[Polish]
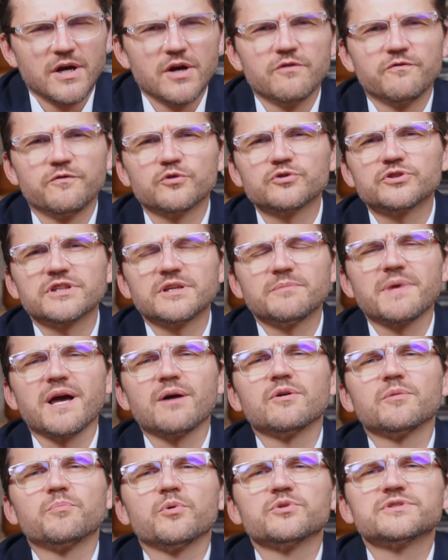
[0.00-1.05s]
Furtki
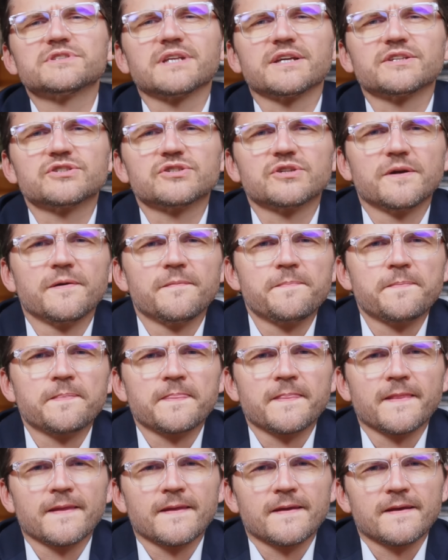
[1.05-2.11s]
miały postać
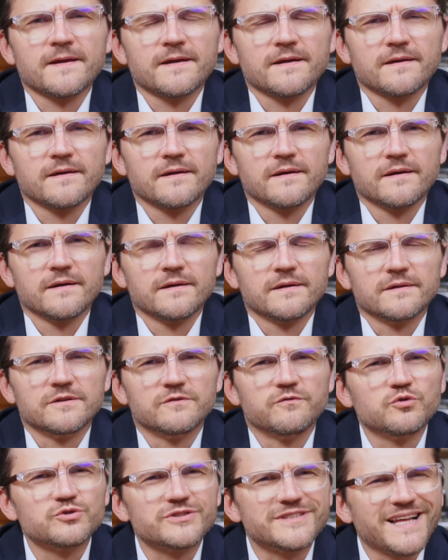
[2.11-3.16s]

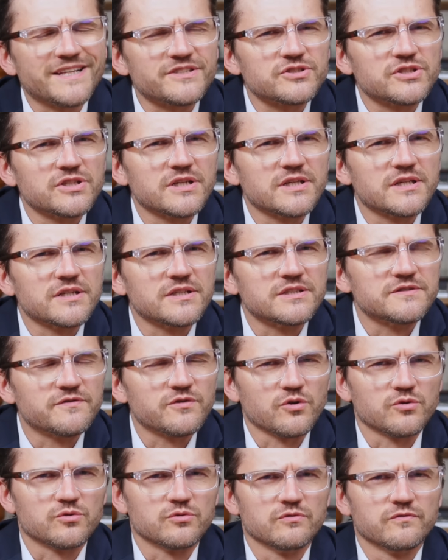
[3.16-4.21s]
dwuznacznych
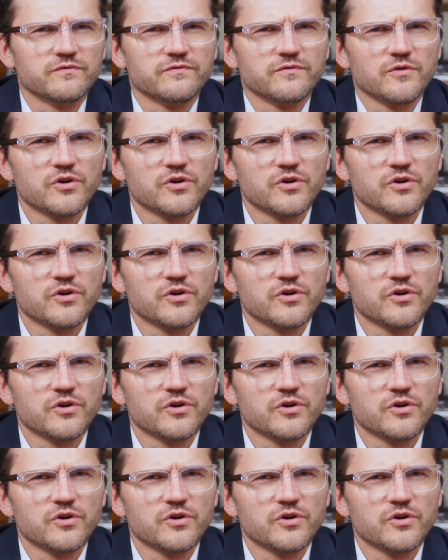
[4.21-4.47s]
zwrotów,